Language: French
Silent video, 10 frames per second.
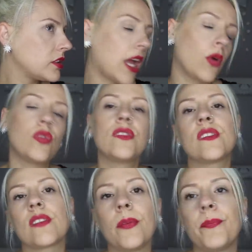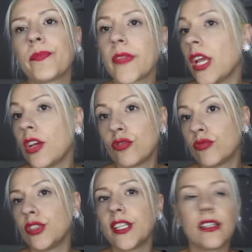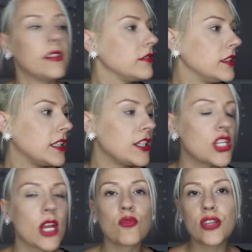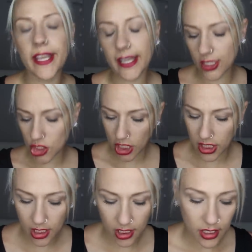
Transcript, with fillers: Ah Ah si, on a acheté le moule kékette. On, on a acheté un moule kékette à Shine.